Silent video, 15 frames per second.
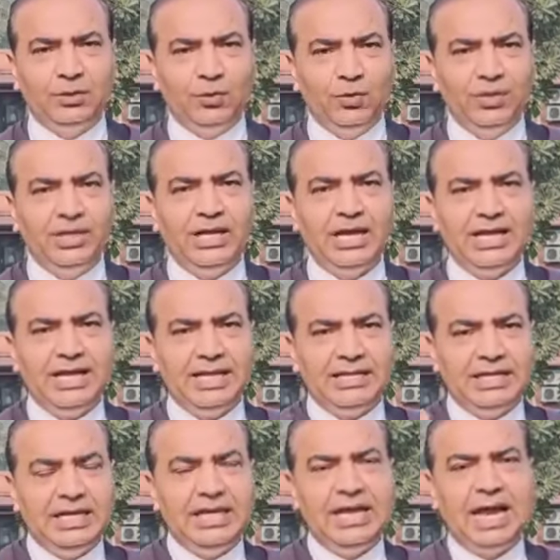तो उनके लिए
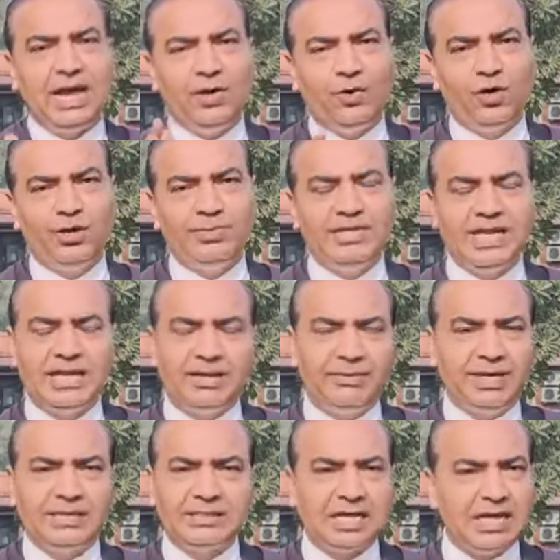दिल्ली हाई कोर्ट में जाके
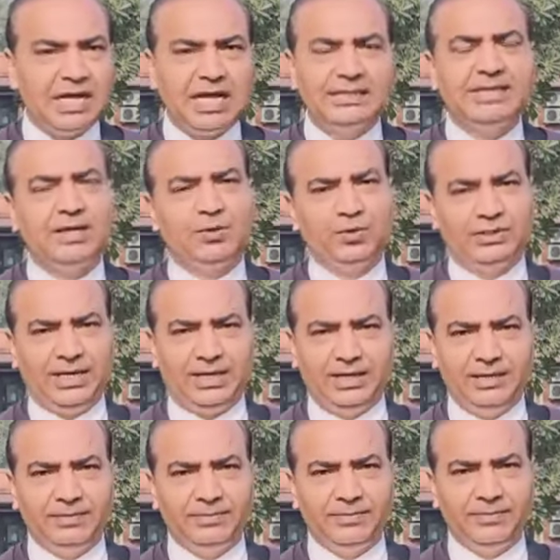बहस करना आसान हो
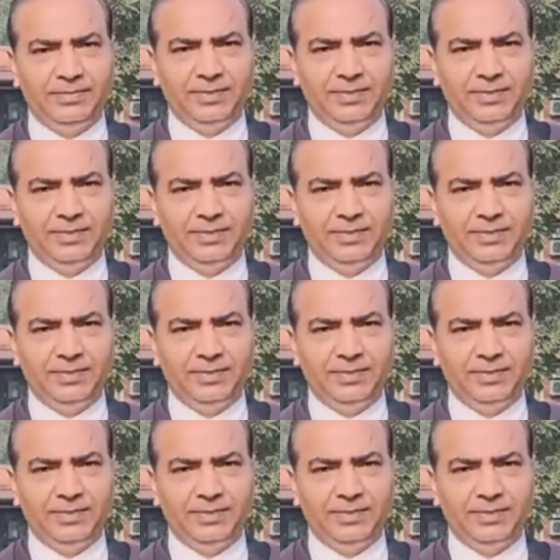जाएगा